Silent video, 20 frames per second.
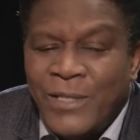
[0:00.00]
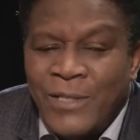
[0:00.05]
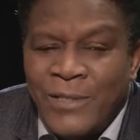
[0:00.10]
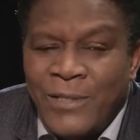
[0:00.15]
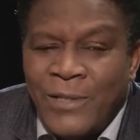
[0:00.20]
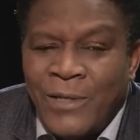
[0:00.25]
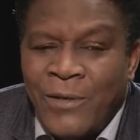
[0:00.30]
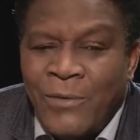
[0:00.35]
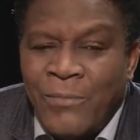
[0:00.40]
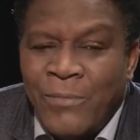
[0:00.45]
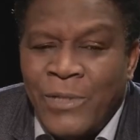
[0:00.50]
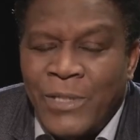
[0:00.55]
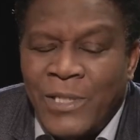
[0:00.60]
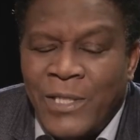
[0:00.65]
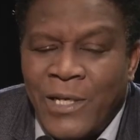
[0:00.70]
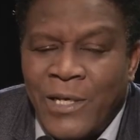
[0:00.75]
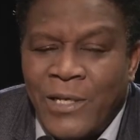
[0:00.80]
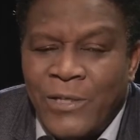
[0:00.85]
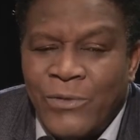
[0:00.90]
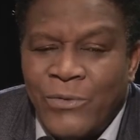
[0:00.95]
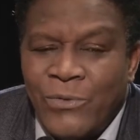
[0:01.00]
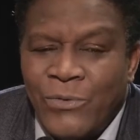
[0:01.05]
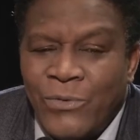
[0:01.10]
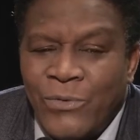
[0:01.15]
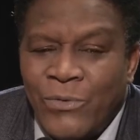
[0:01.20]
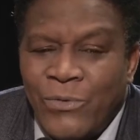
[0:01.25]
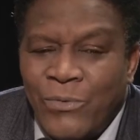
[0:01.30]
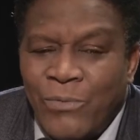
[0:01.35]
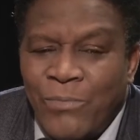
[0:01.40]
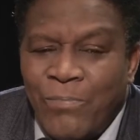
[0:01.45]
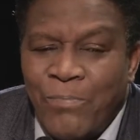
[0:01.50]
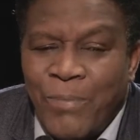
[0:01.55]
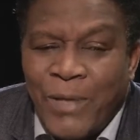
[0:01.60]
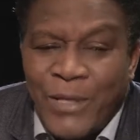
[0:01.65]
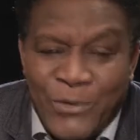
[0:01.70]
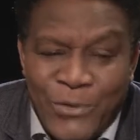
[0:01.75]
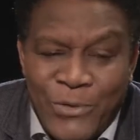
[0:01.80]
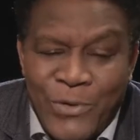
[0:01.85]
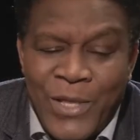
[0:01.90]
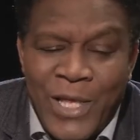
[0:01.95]
C'est un message euh,
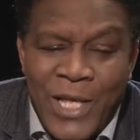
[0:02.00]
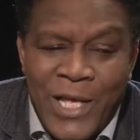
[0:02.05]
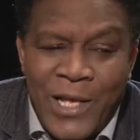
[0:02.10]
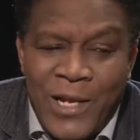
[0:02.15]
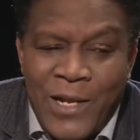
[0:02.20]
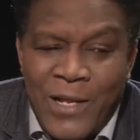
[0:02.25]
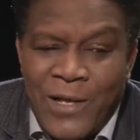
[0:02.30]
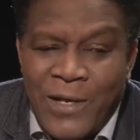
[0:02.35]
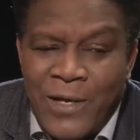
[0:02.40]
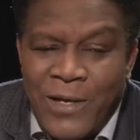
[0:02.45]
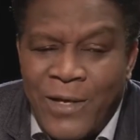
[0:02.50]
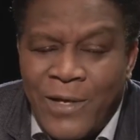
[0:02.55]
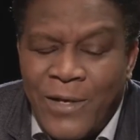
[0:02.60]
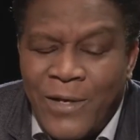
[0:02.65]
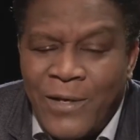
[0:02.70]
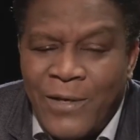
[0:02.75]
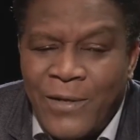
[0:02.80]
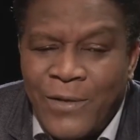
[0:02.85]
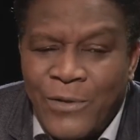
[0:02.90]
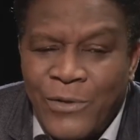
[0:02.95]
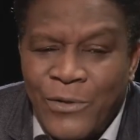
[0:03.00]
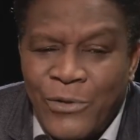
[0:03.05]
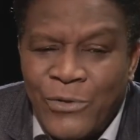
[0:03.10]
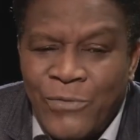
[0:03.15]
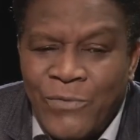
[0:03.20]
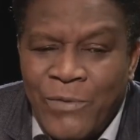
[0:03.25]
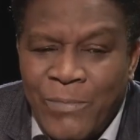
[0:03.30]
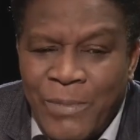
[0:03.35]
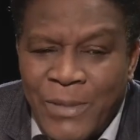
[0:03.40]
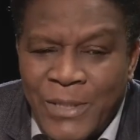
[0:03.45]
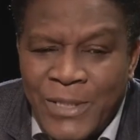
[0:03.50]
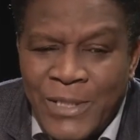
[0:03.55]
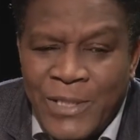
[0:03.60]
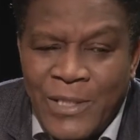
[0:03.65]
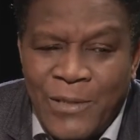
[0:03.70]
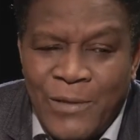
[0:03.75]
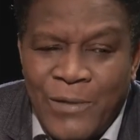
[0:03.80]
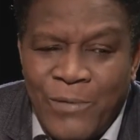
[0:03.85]
personnel euh, que je fais passer